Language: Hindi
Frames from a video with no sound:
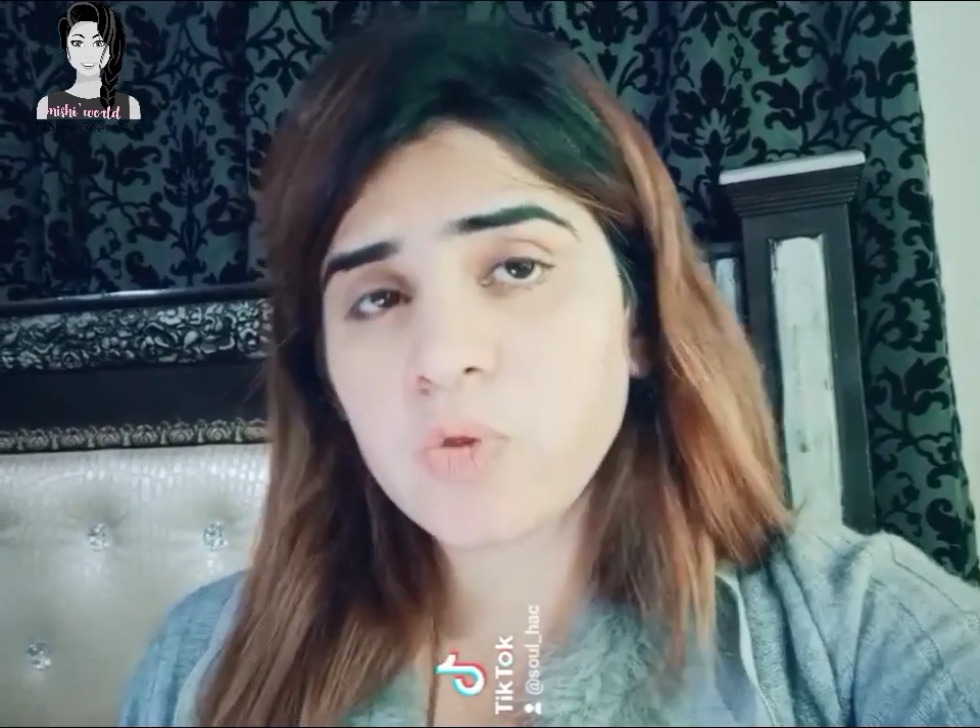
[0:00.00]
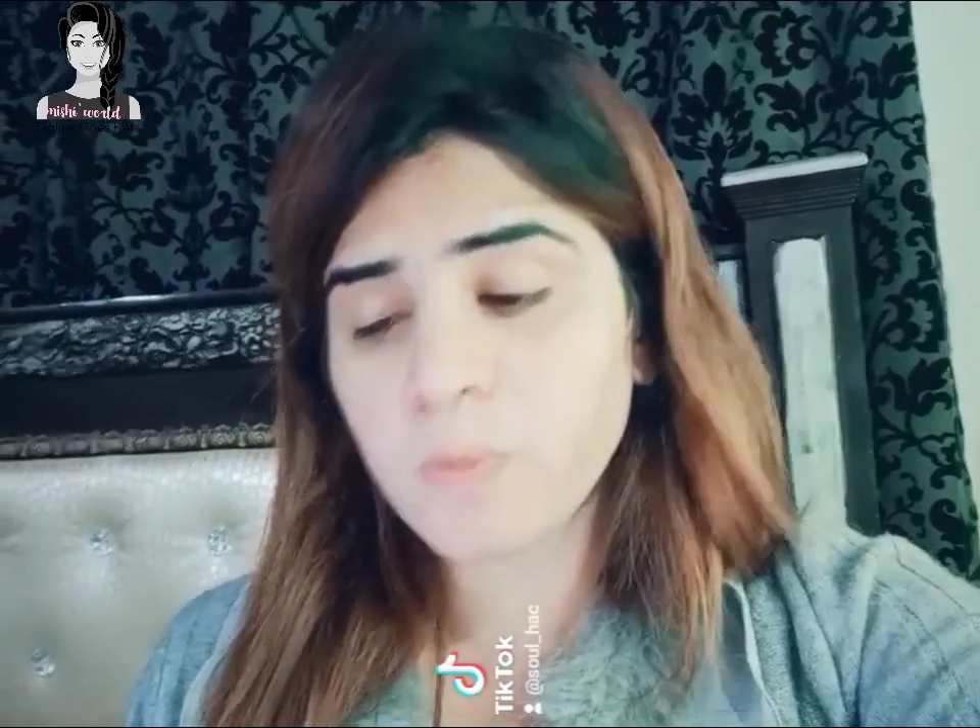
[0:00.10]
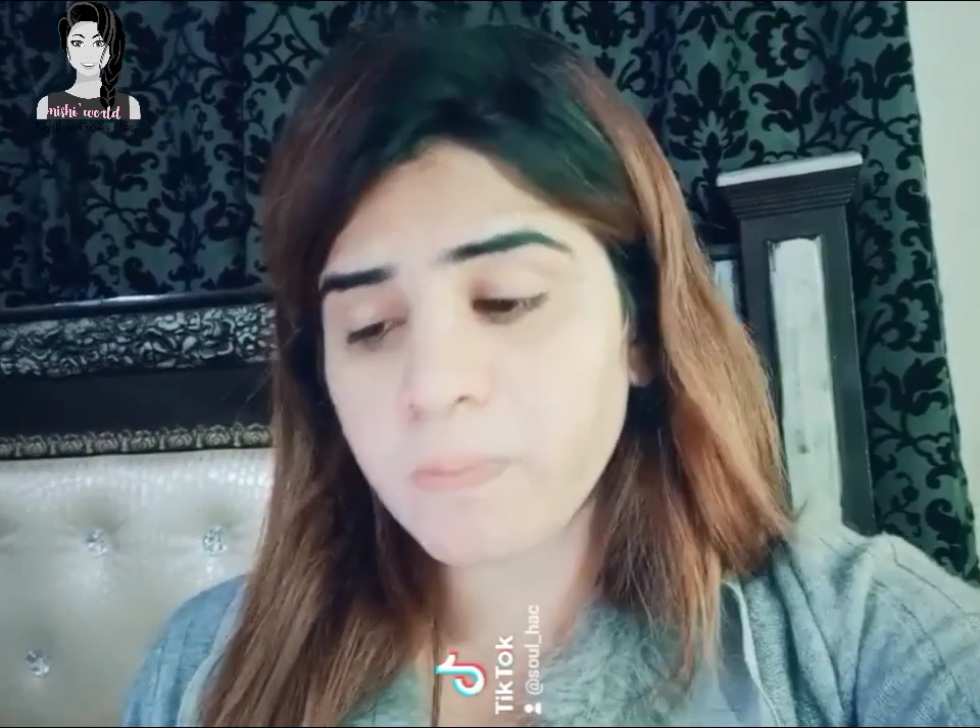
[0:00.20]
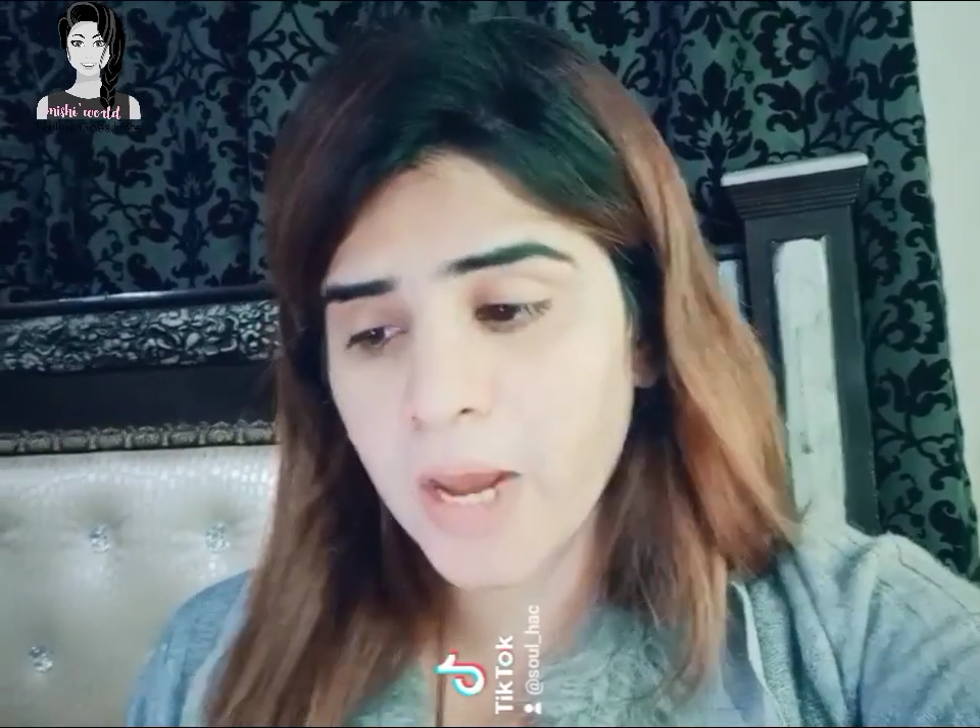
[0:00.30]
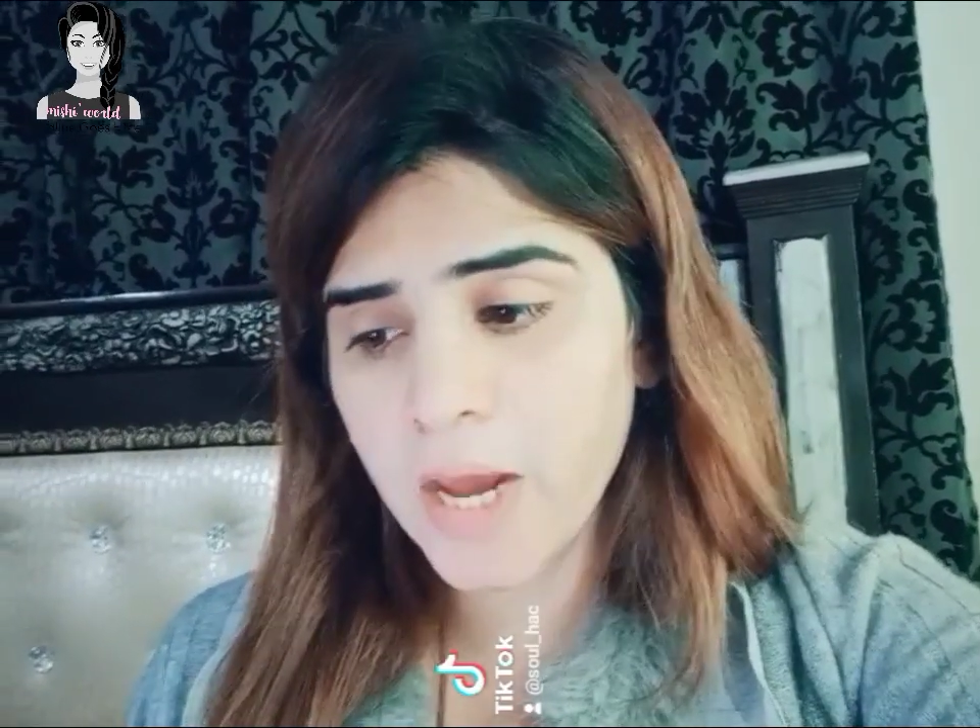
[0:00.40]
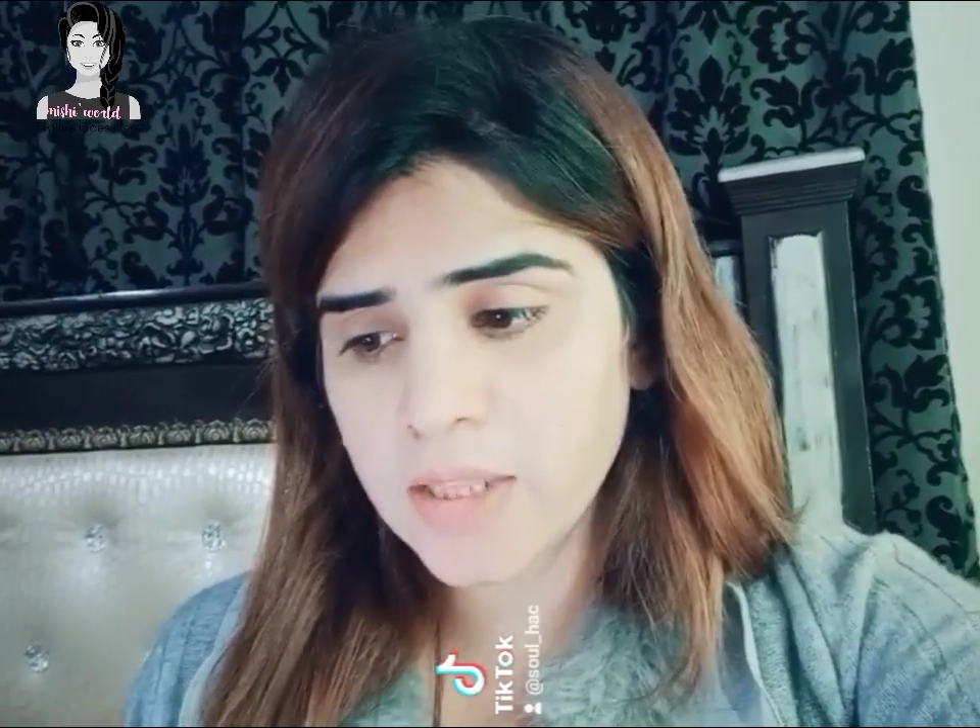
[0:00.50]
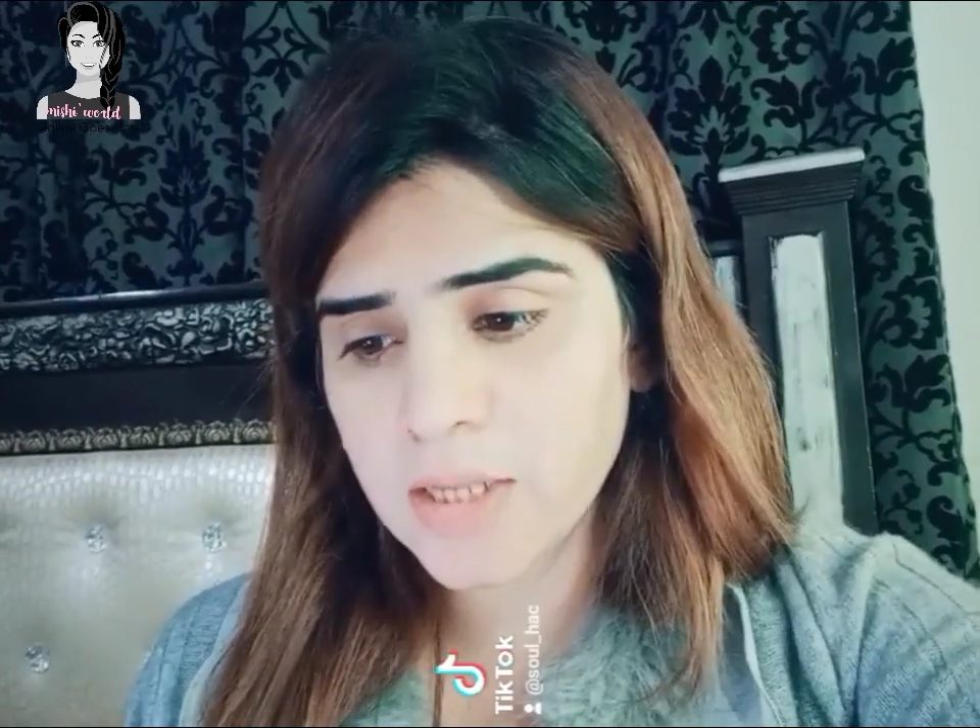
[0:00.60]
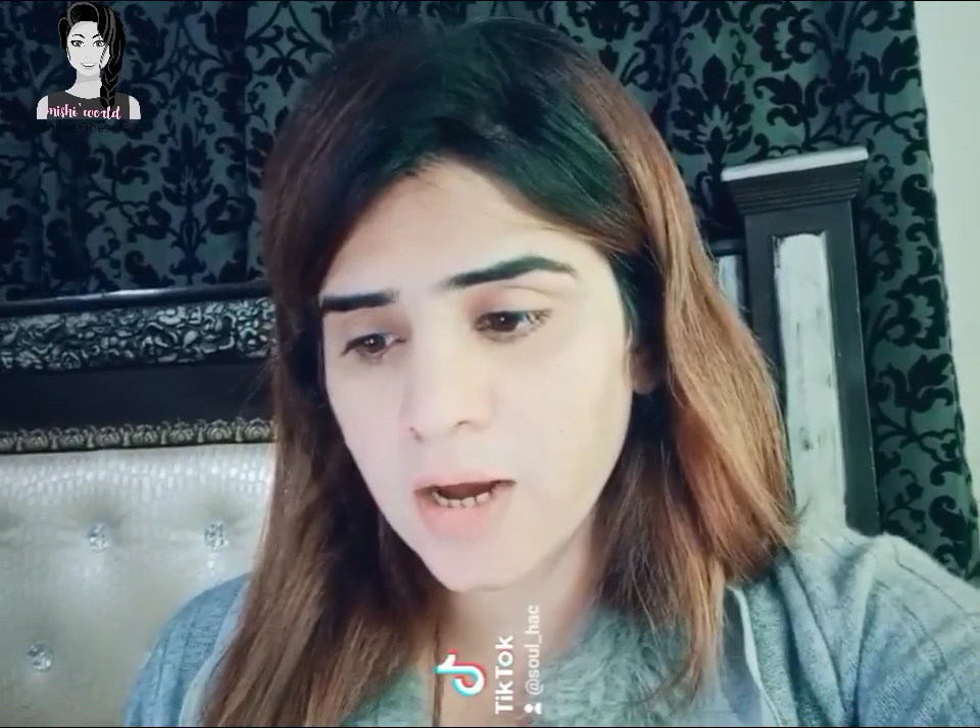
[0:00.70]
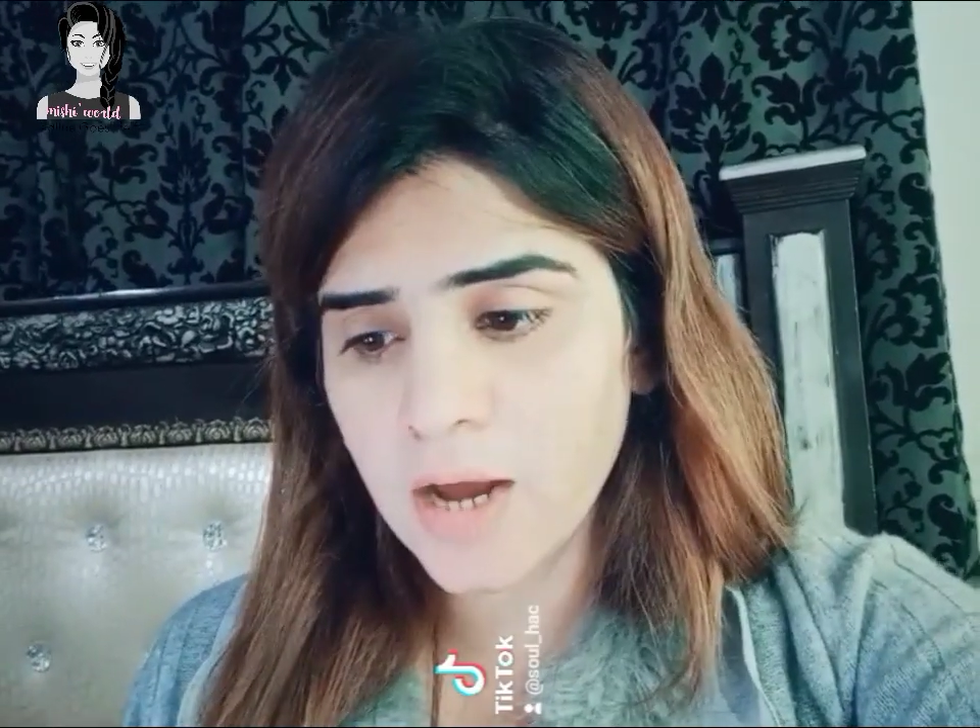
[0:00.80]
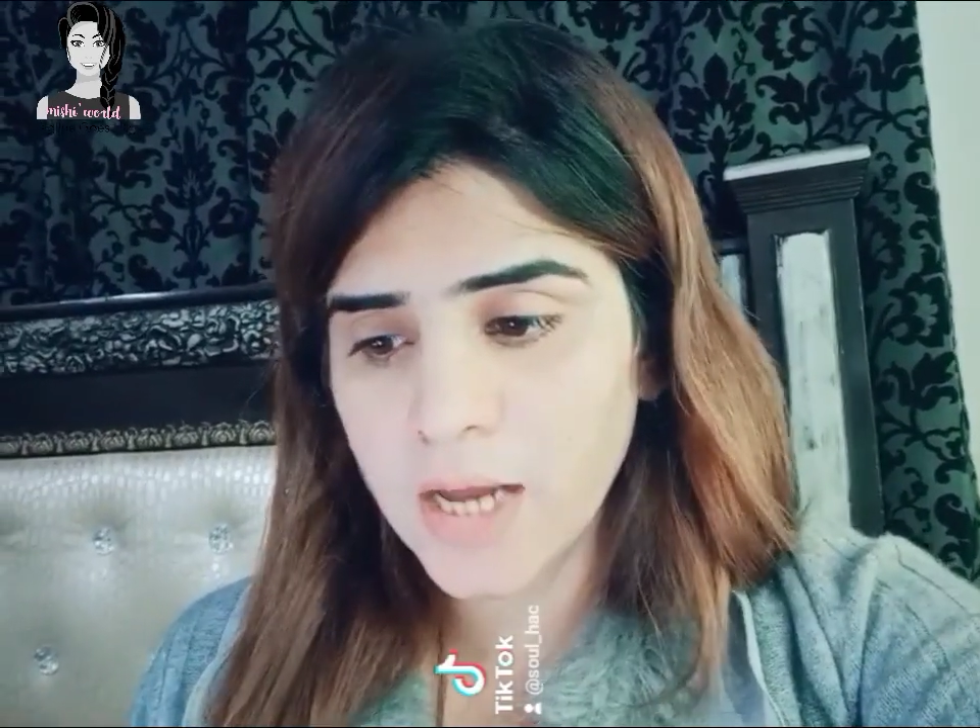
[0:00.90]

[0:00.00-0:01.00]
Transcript: दोपहर तक